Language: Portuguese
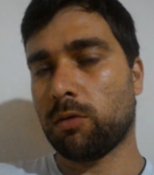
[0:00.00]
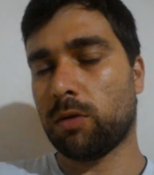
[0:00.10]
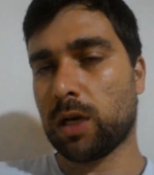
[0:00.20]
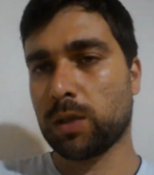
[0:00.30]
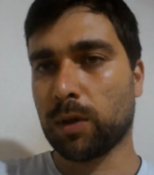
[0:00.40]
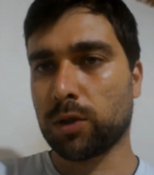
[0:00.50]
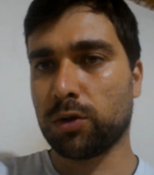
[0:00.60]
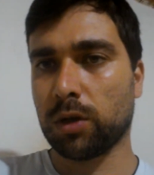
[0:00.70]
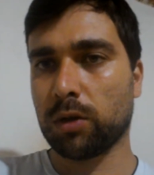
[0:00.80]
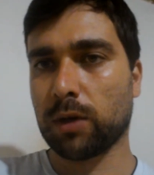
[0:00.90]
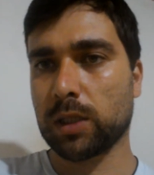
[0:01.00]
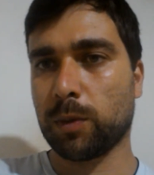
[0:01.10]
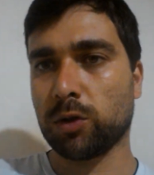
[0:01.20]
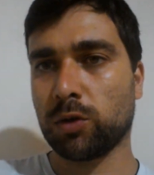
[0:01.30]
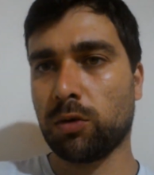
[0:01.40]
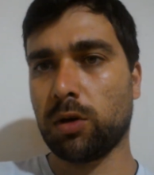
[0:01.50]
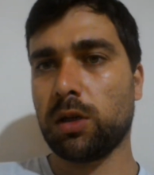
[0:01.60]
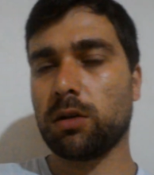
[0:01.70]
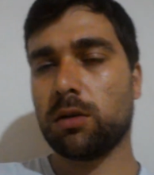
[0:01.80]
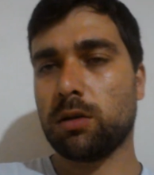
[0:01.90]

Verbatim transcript: o Xbox 2 jogando com o Xbox One